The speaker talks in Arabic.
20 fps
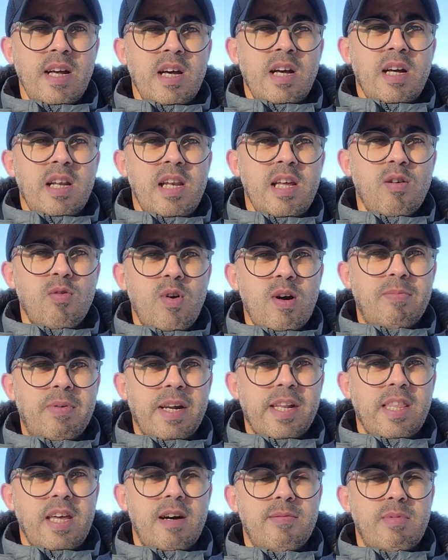اللي هو
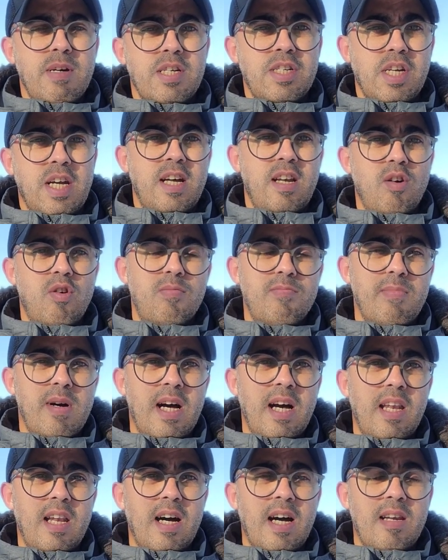برنامج
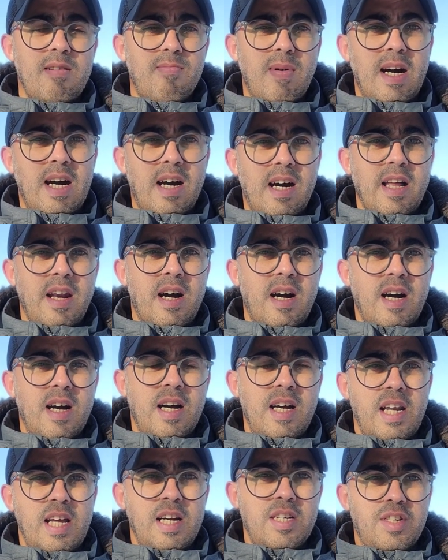العمال المهاره
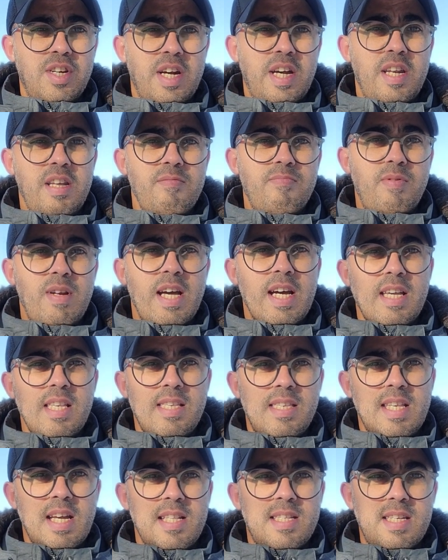الأجانب لكن
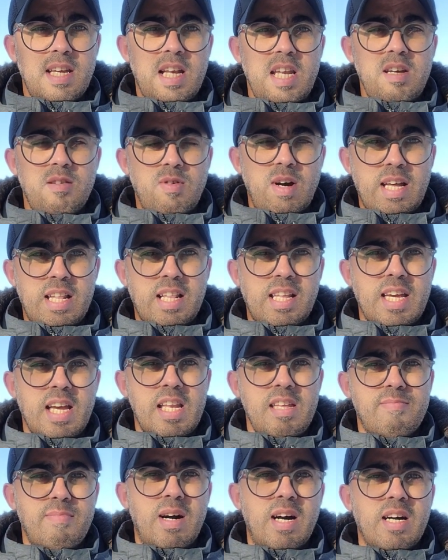زادت عليه واحد
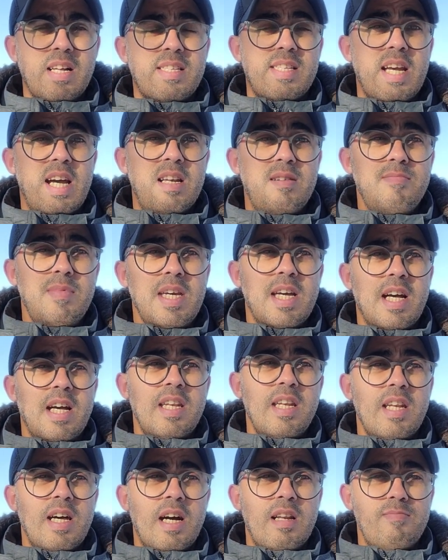الكلمة تاع
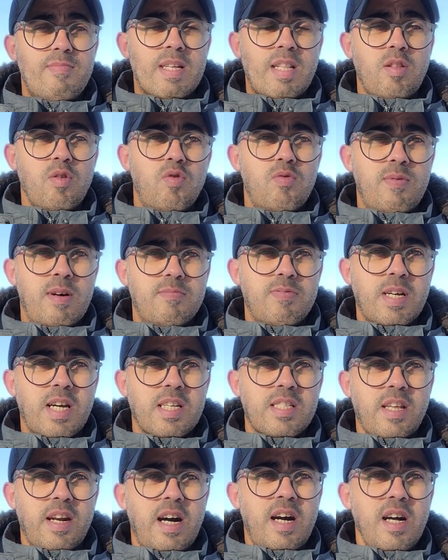المهن المطلوبة
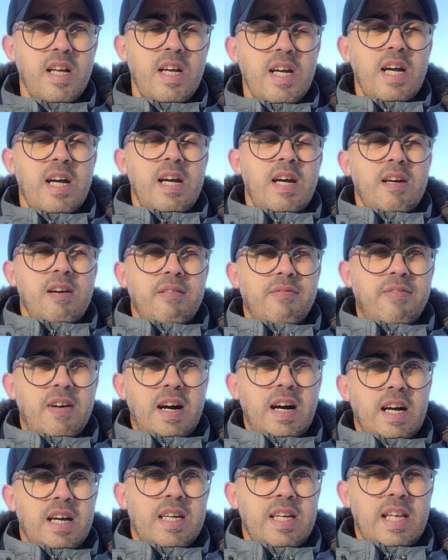بكثرة
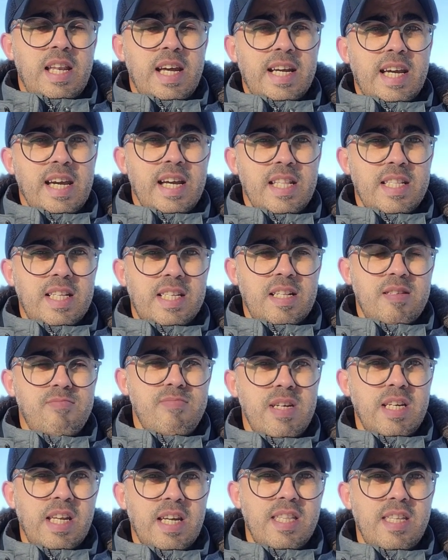فإذا كانت
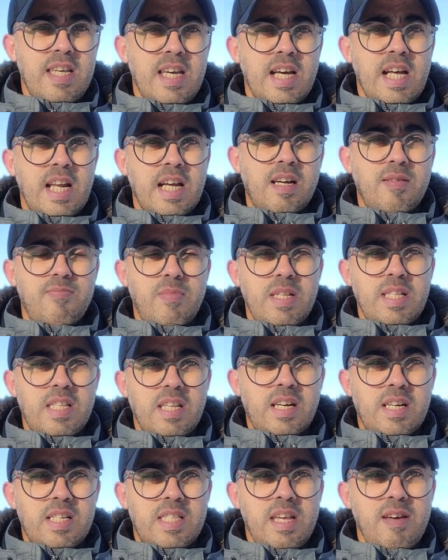المهنة ديالك من
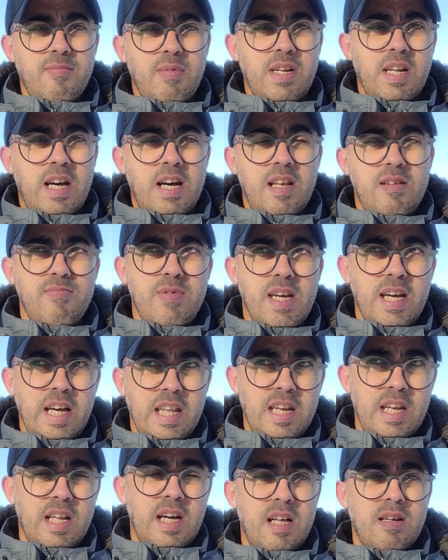ضمن
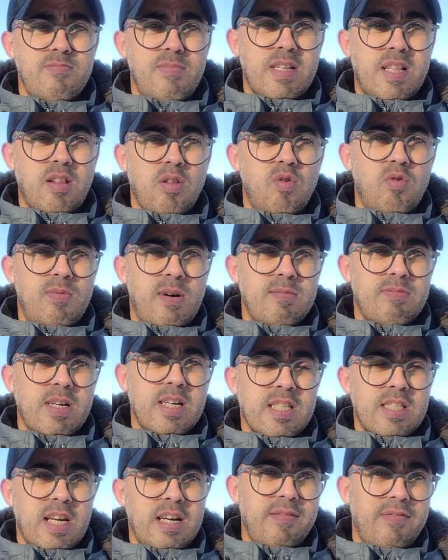المهن المطلوبة
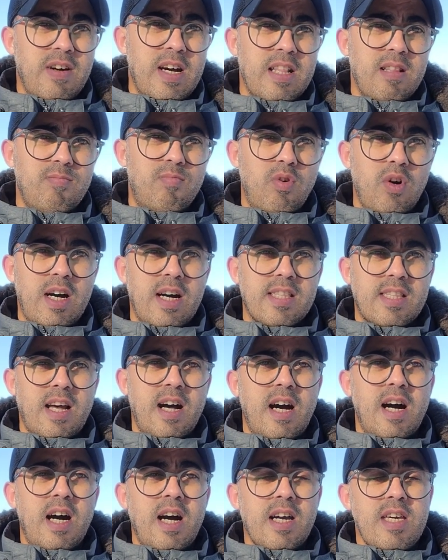بكثرة في هذه
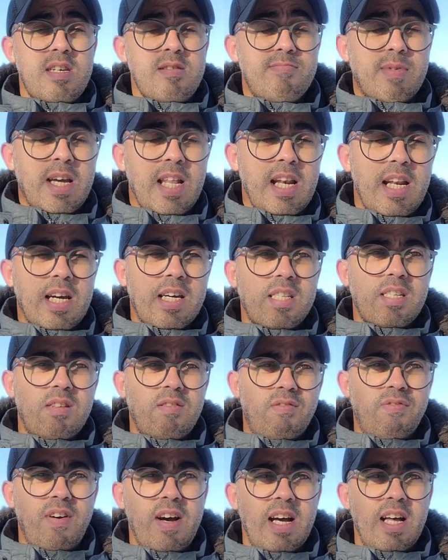المقاطعة يمكن لك
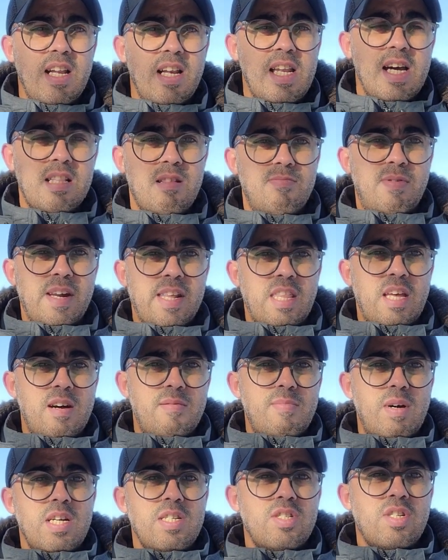تدفع لهذا
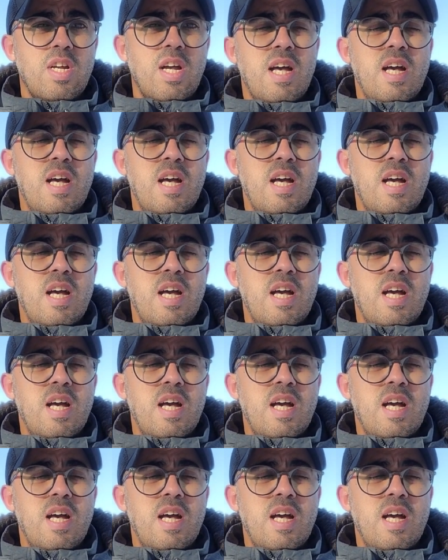البرنامج